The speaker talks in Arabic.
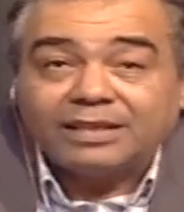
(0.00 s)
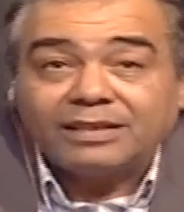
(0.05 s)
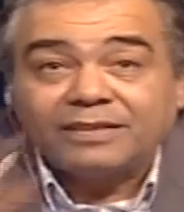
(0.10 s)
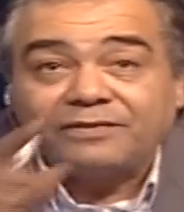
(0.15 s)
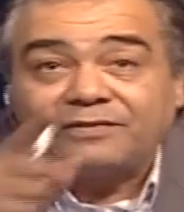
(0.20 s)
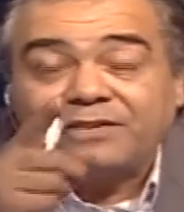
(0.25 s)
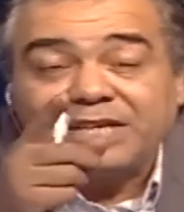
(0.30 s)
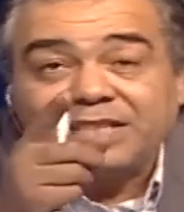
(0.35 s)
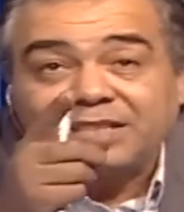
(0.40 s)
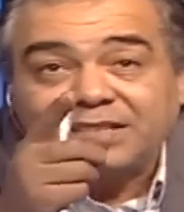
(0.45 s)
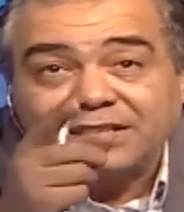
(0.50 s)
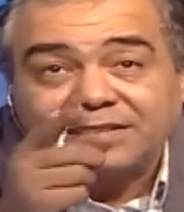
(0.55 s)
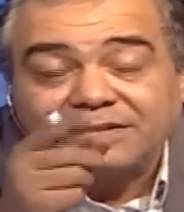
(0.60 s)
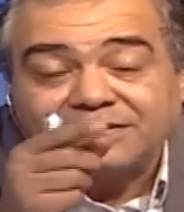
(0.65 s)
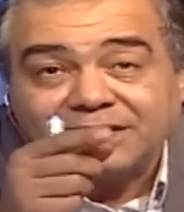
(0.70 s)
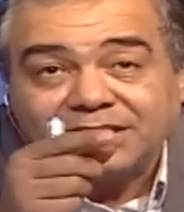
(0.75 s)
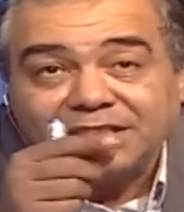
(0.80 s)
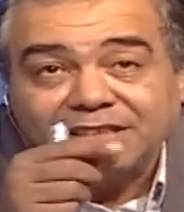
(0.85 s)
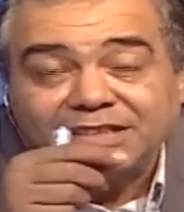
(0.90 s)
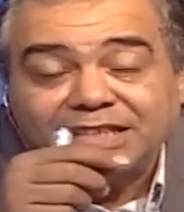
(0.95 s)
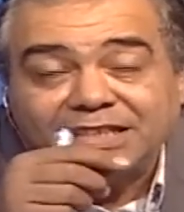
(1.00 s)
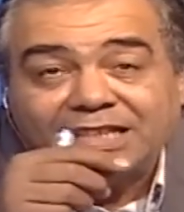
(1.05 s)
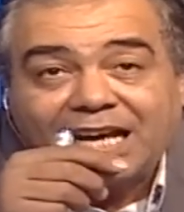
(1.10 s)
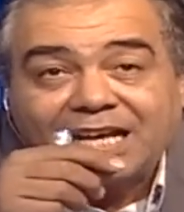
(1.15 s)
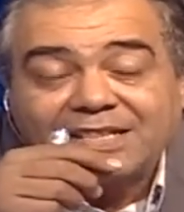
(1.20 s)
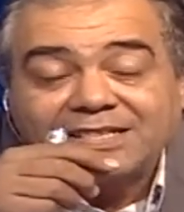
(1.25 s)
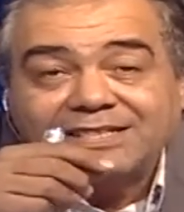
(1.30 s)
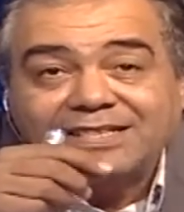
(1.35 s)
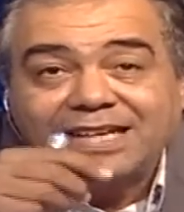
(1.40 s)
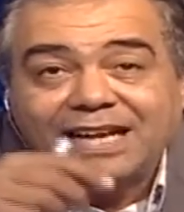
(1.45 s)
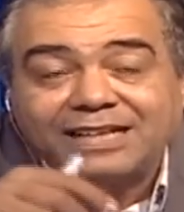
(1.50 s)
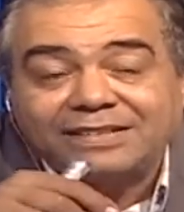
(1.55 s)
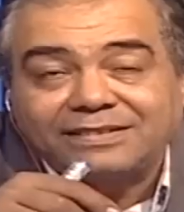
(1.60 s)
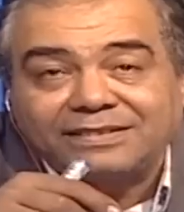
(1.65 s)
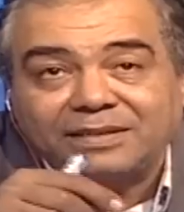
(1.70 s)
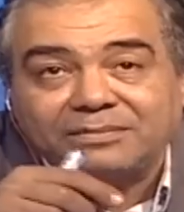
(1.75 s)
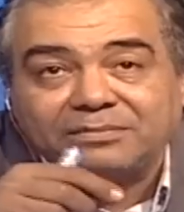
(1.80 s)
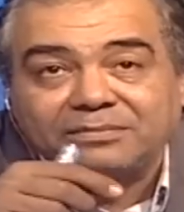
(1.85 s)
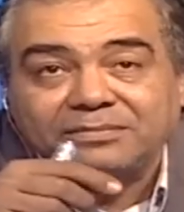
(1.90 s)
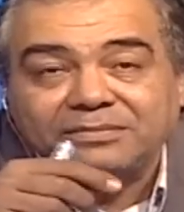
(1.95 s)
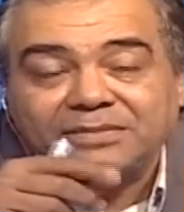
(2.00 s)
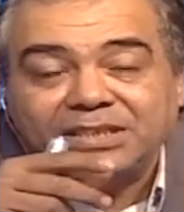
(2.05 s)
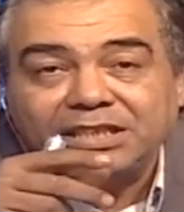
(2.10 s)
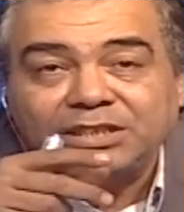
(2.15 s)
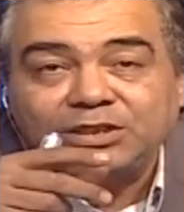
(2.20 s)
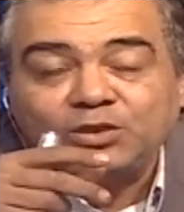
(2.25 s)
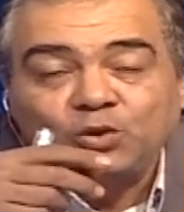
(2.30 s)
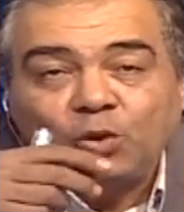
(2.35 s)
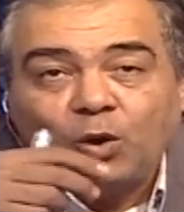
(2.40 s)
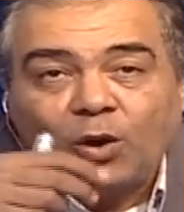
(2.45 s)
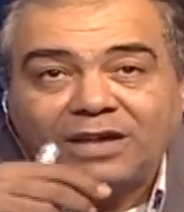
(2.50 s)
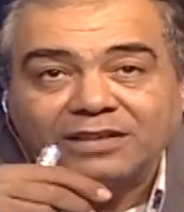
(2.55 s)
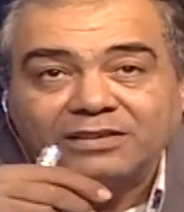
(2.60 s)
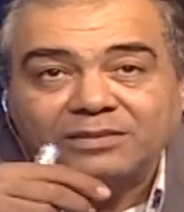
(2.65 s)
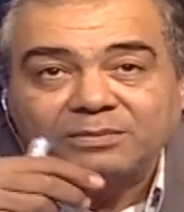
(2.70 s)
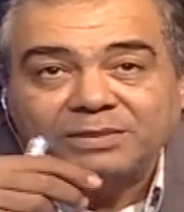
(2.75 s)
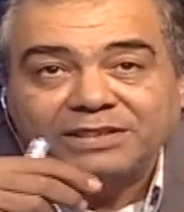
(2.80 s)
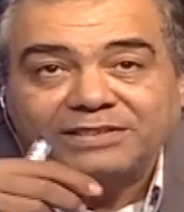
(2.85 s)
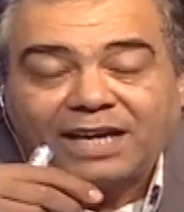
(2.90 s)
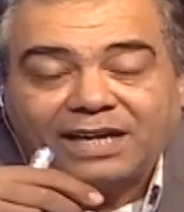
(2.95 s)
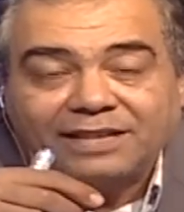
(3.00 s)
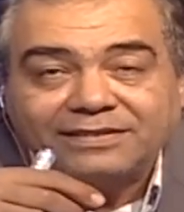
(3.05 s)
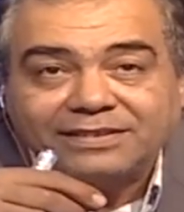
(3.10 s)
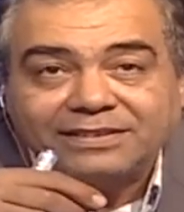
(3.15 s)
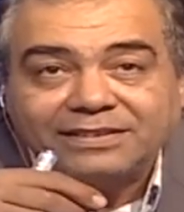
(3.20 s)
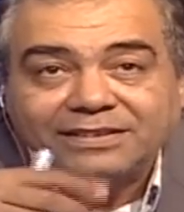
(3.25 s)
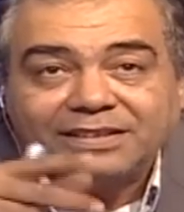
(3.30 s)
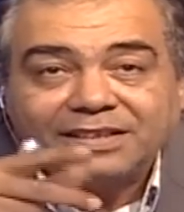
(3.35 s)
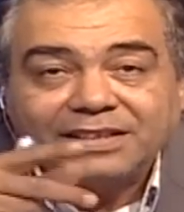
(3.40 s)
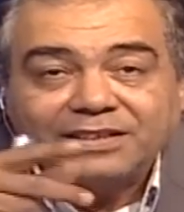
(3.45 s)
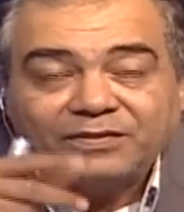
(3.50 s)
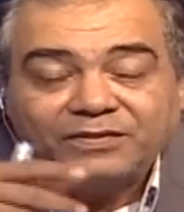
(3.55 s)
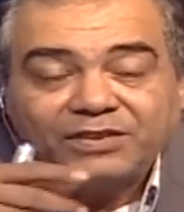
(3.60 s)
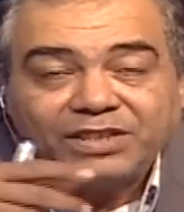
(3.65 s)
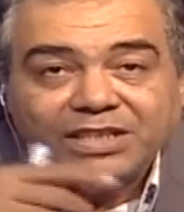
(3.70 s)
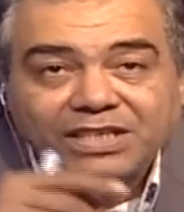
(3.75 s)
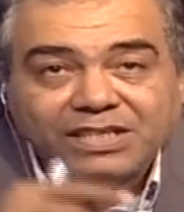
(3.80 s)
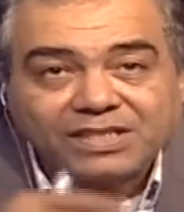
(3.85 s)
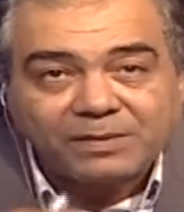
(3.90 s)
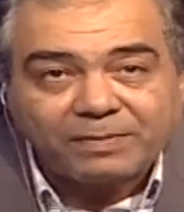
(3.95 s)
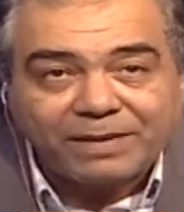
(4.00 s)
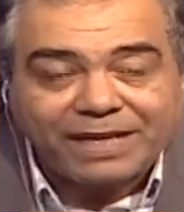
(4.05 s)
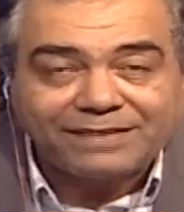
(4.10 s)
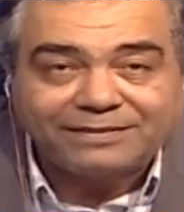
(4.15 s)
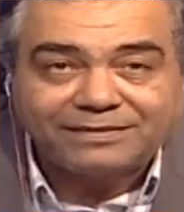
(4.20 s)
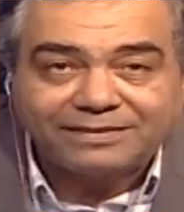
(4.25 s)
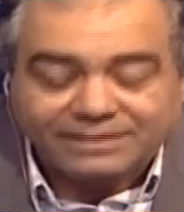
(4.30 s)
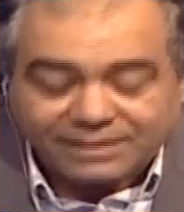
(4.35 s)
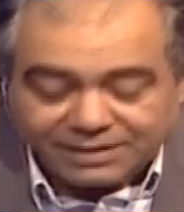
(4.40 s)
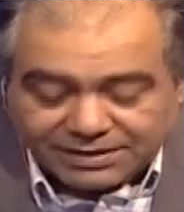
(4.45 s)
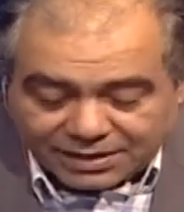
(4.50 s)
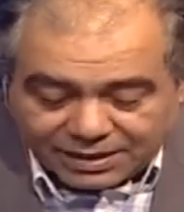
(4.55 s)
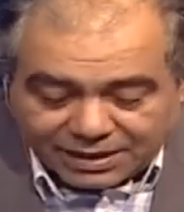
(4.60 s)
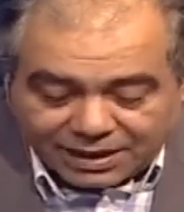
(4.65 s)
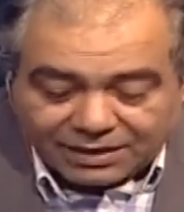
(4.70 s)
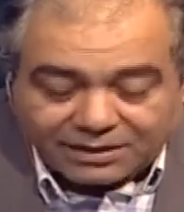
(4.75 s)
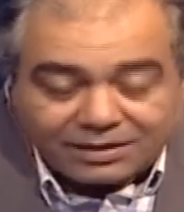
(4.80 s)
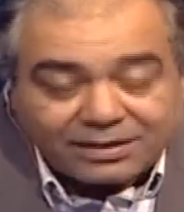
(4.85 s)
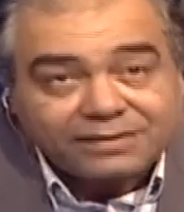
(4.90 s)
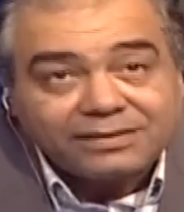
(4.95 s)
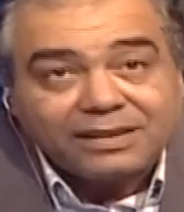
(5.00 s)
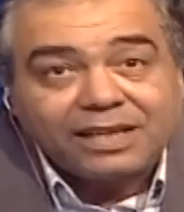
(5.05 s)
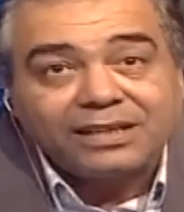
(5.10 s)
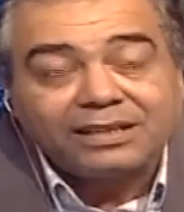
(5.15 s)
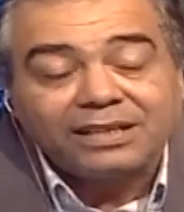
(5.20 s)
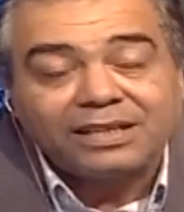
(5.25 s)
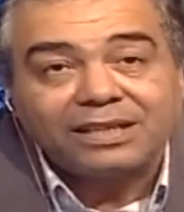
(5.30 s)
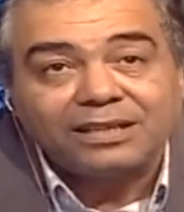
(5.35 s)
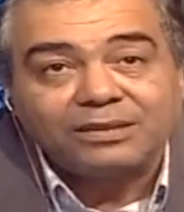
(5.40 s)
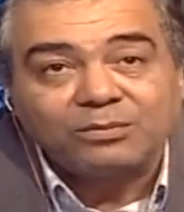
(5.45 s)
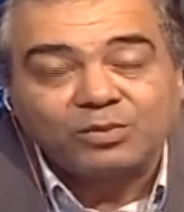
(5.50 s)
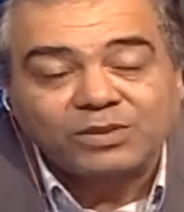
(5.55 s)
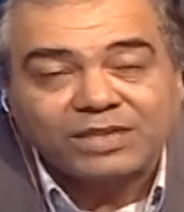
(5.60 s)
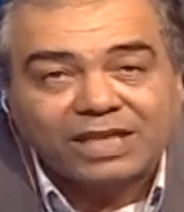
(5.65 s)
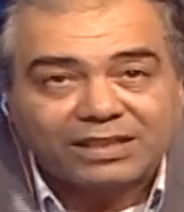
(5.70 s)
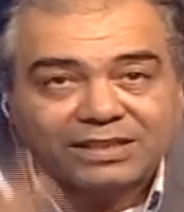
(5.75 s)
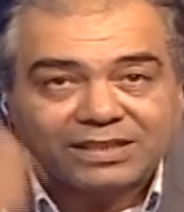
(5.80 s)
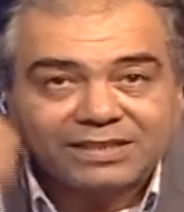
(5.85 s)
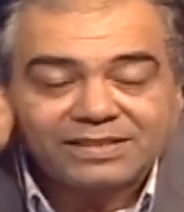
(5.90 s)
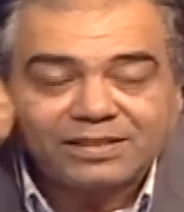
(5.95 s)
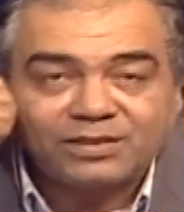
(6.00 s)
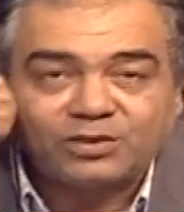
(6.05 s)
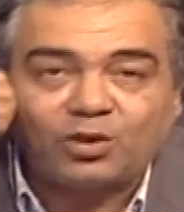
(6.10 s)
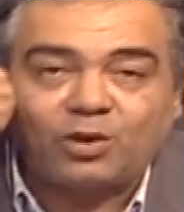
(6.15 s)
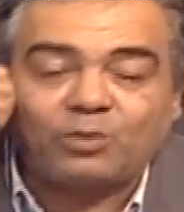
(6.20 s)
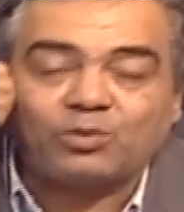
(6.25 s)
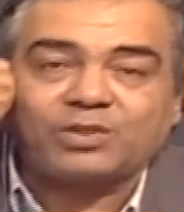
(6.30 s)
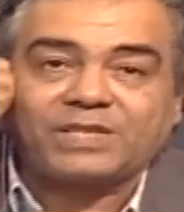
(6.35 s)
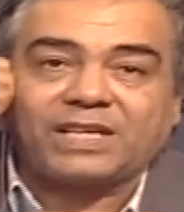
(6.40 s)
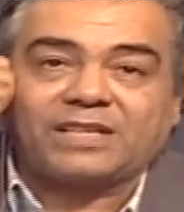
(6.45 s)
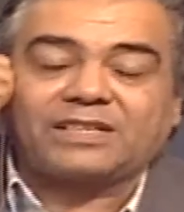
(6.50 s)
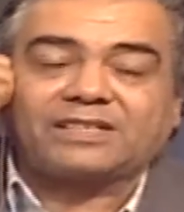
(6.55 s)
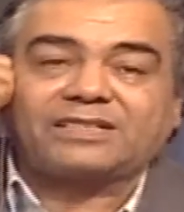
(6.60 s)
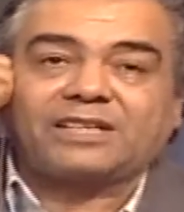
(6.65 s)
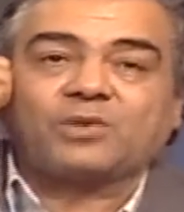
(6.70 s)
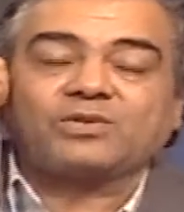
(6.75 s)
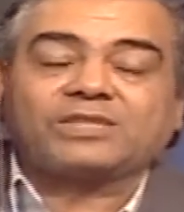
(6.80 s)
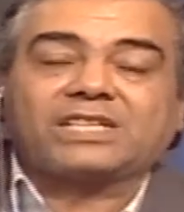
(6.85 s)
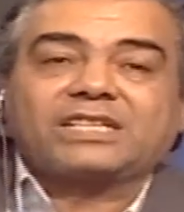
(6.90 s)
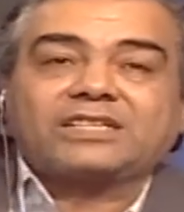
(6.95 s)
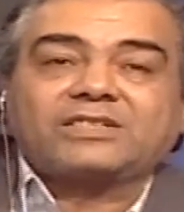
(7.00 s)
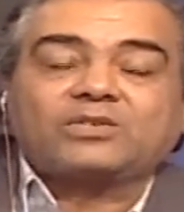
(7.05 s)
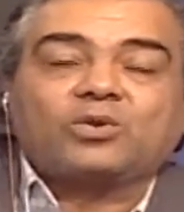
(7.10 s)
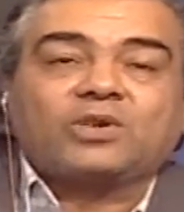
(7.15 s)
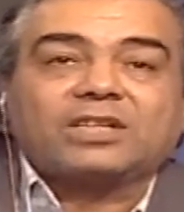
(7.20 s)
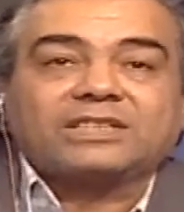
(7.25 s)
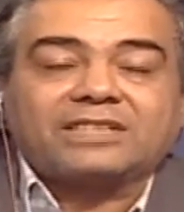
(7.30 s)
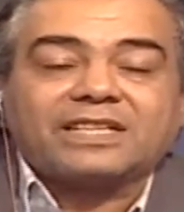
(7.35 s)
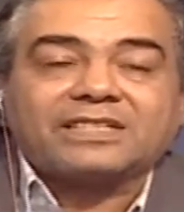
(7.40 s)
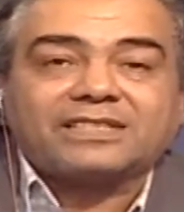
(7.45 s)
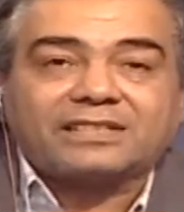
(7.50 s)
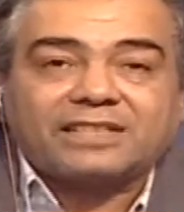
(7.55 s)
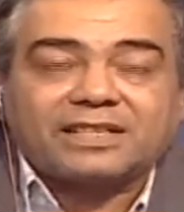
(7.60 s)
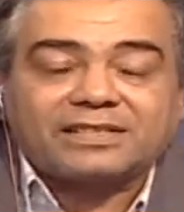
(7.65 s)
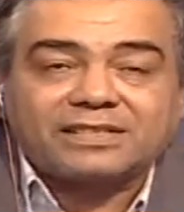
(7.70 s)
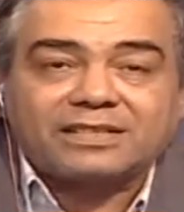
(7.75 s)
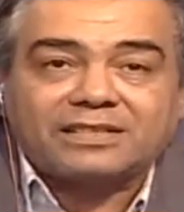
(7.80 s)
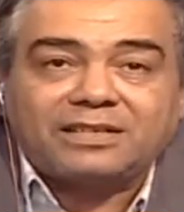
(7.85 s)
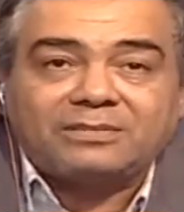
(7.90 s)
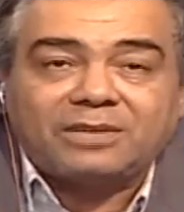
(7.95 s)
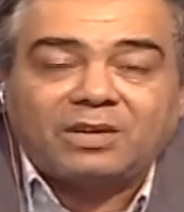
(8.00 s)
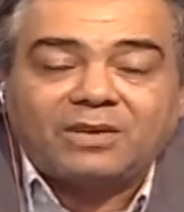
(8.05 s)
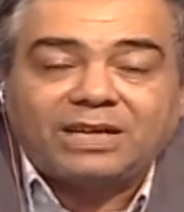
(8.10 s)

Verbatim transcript: فكرة أن أنا هستخدم النقط بتاعتي في إثبات المثلث ان هو مثلث او ثلاث نقط ليست على استقامه